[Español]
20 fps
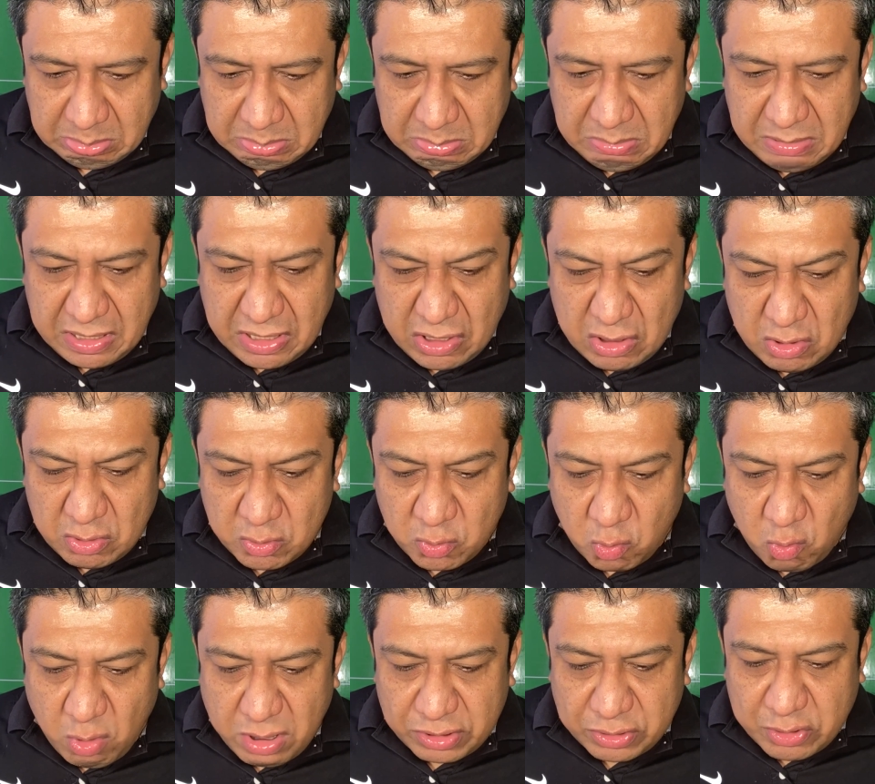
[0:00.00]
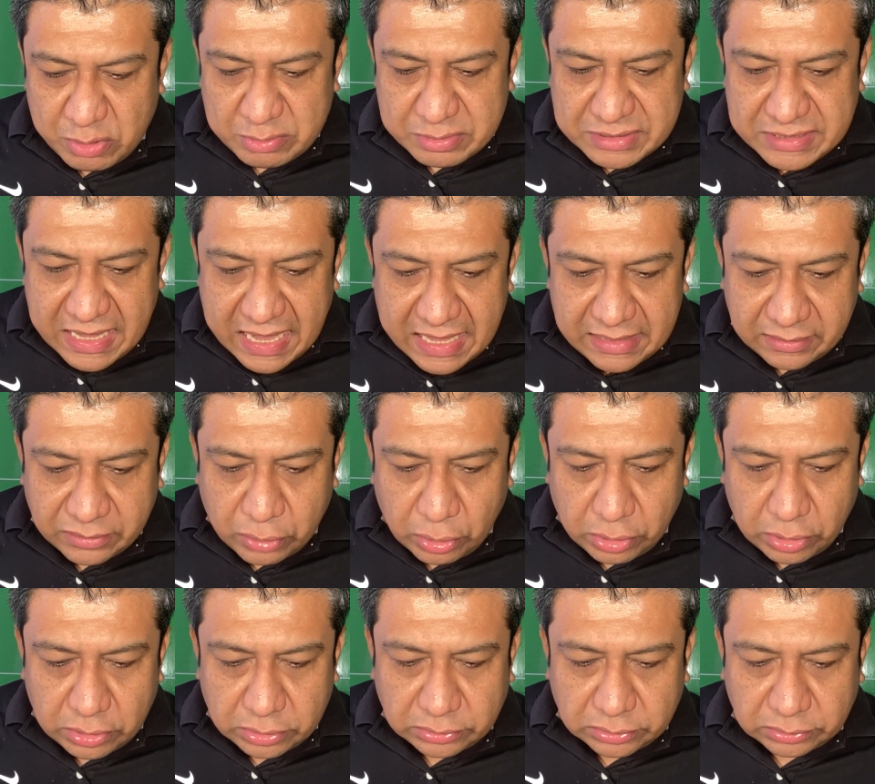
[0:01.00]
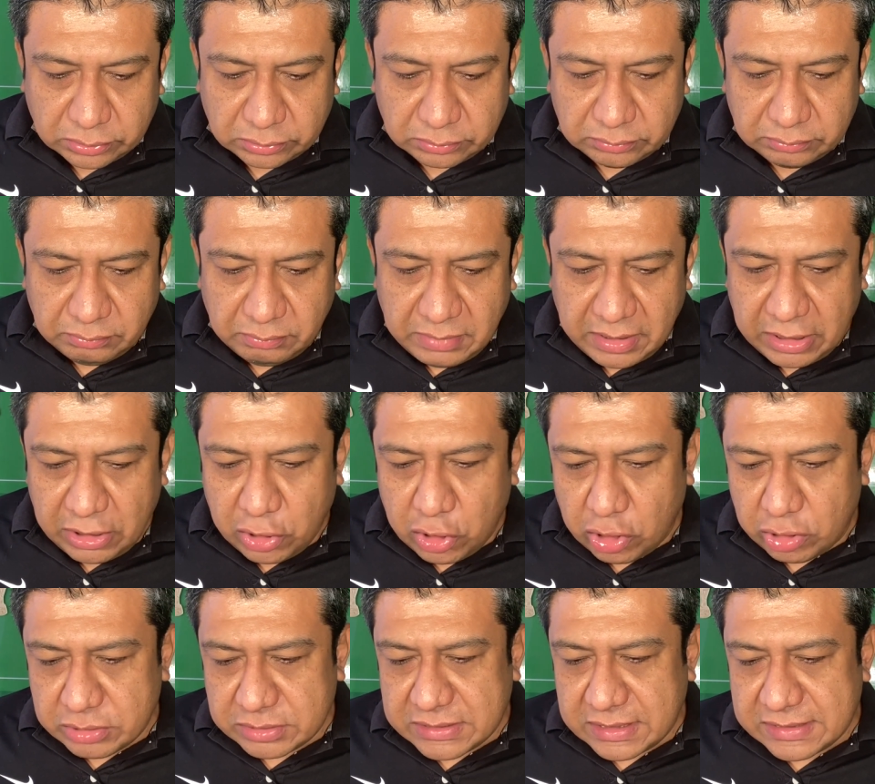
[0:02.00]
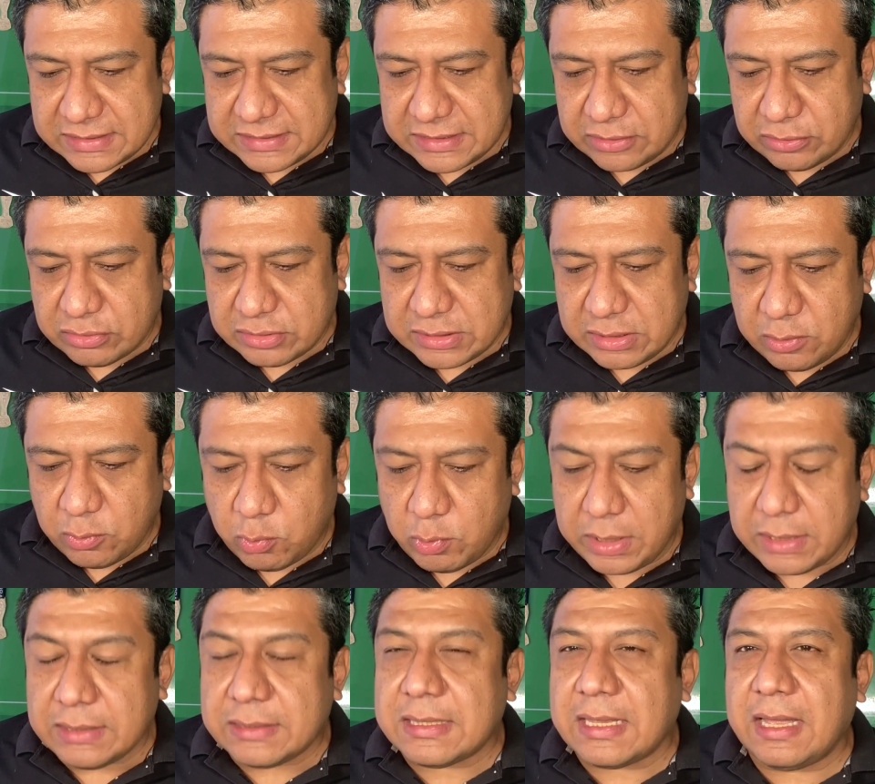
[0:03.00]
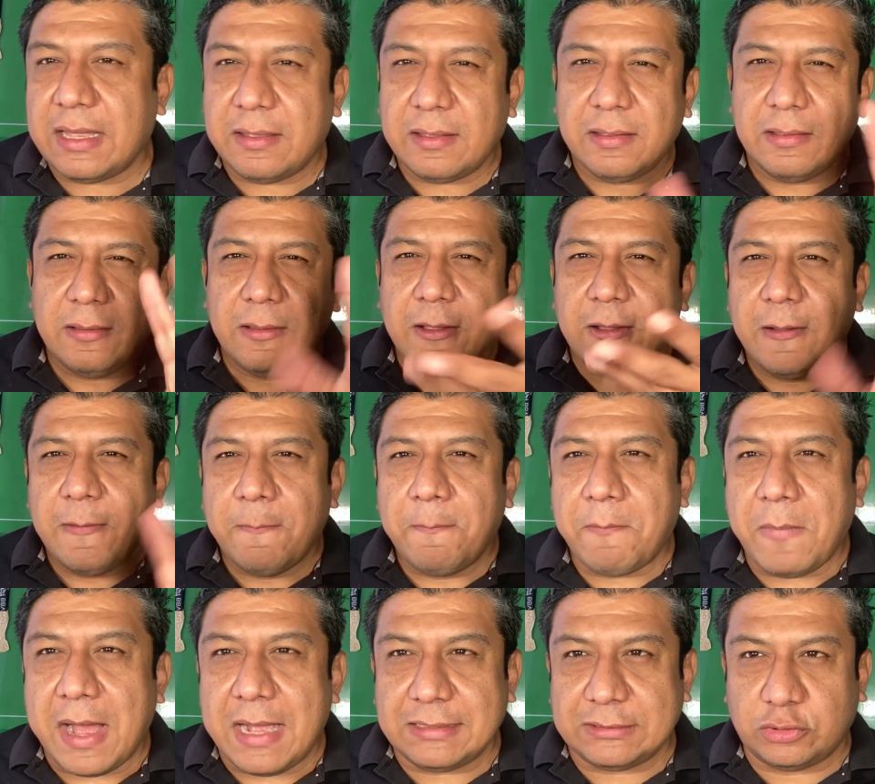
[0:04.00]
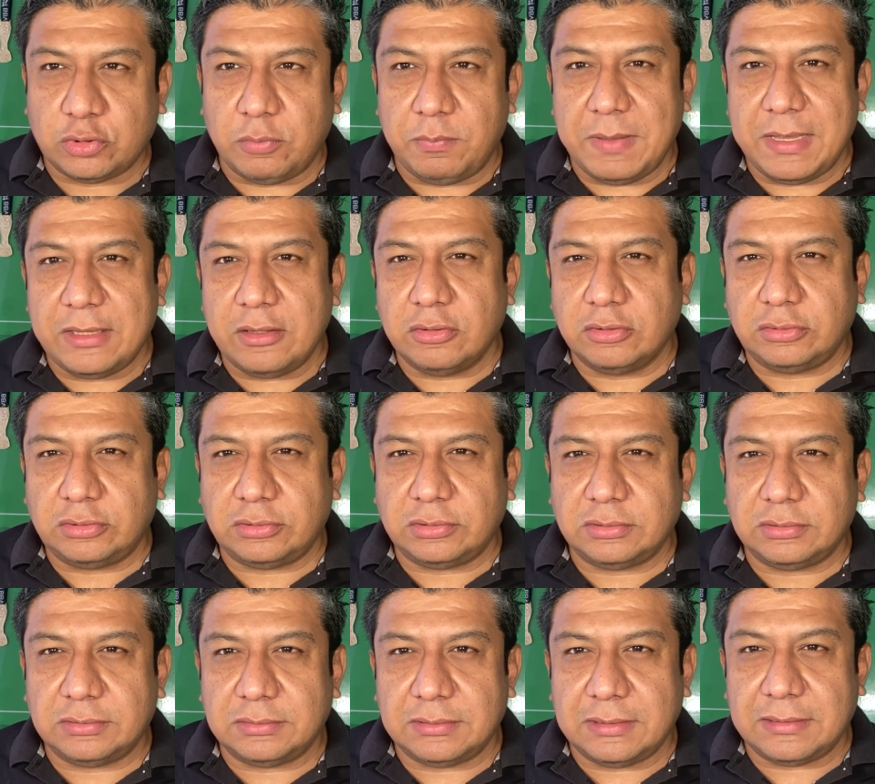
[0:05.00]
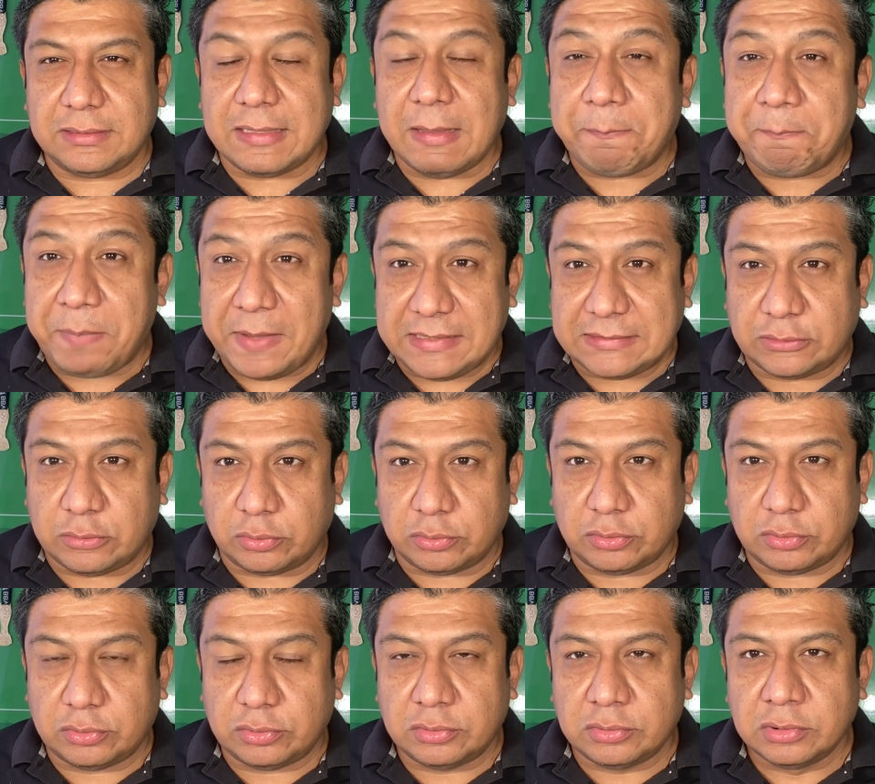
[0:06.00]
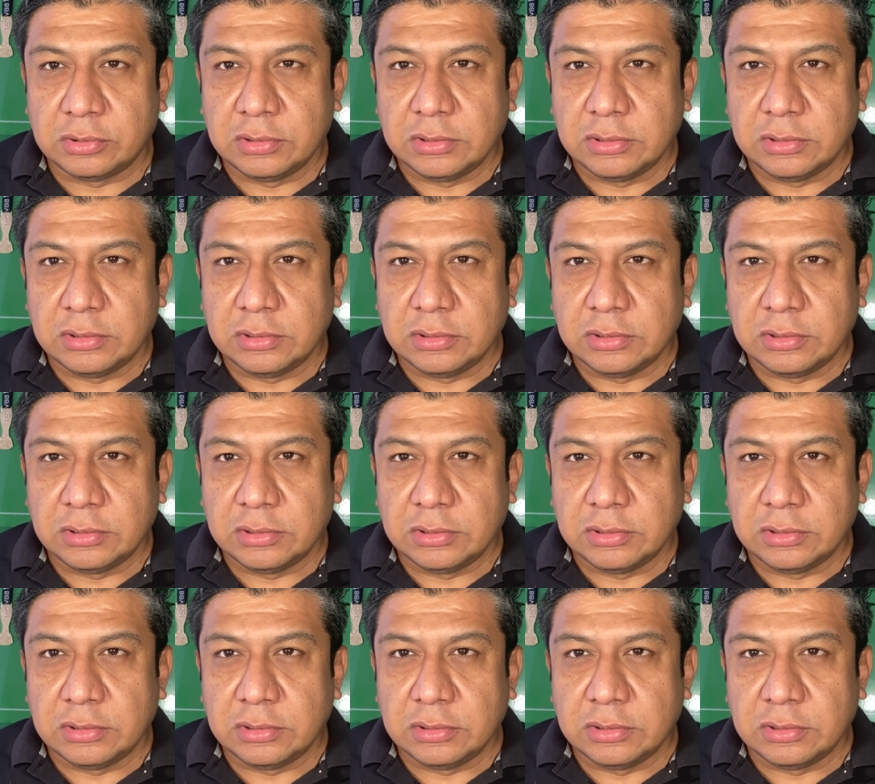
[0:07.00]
millón cuatrocientos, millón seiscientos cincuenta, más o menos, de pesos.